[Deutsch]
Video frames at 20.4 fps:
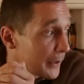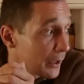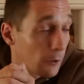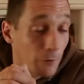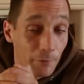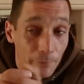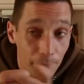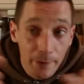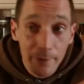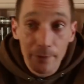
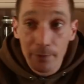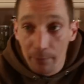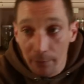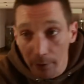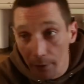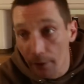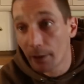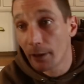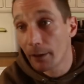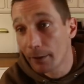Auf dem
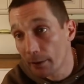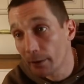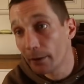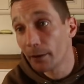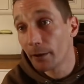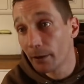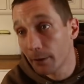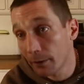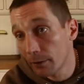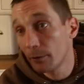Festivalgelände
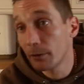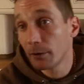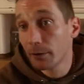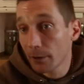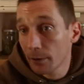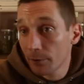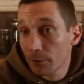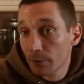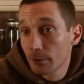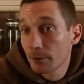dann natürlich,
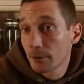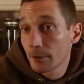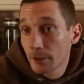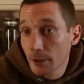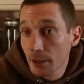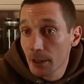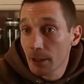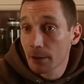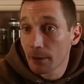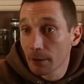natürlich,
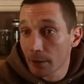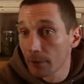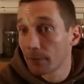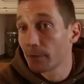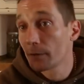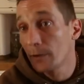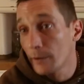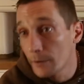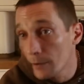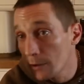ja, den
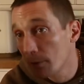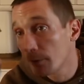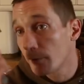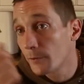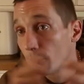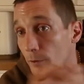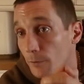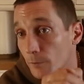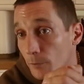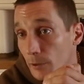kannst du ja nicht
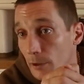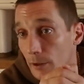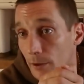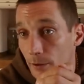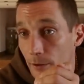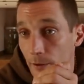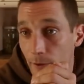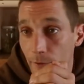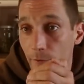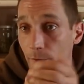draußen irgendwo
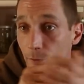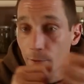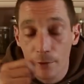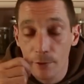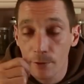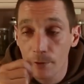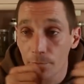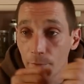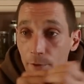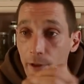liegen lassen
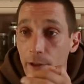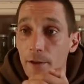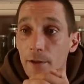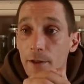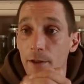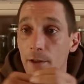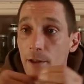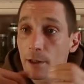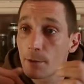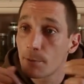oder irgendwo
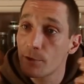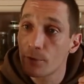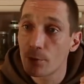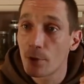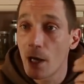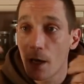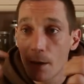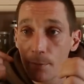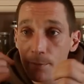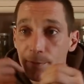hinlegen, aber
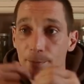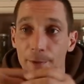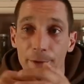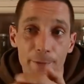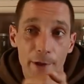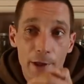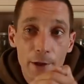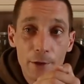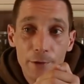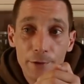so abends
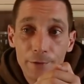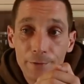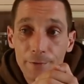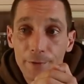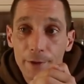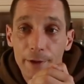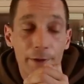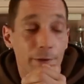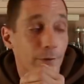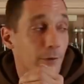beim
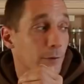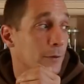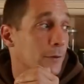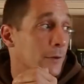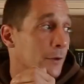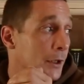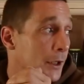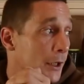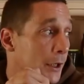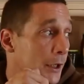Rauchen war das
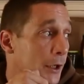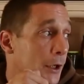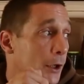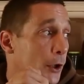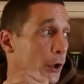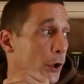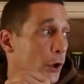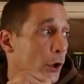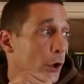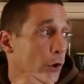so.
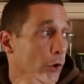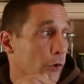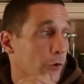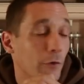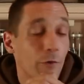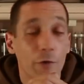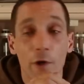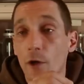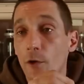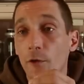
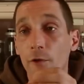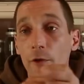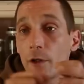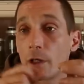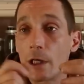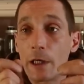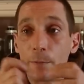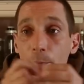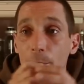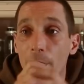So
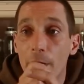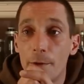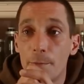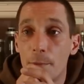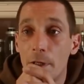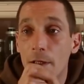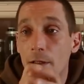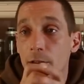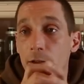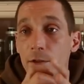rausgegangen, ein paar
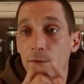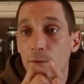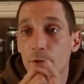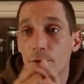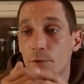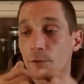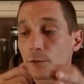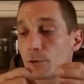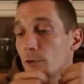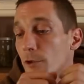Mal
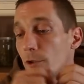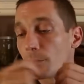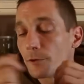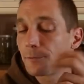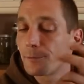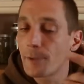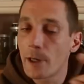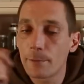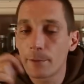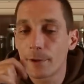zwischendurch, dann
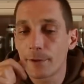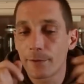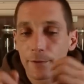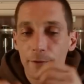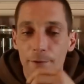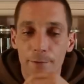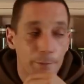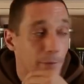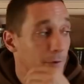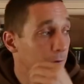auf dem
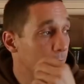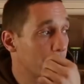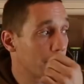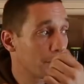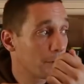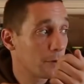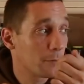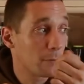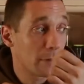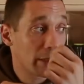Parkplatz noch ein bisschen
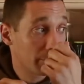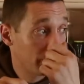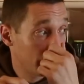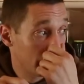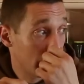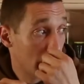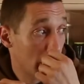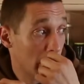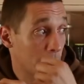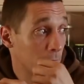was gemacht,
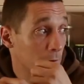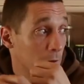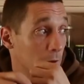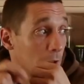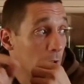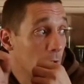verkauft.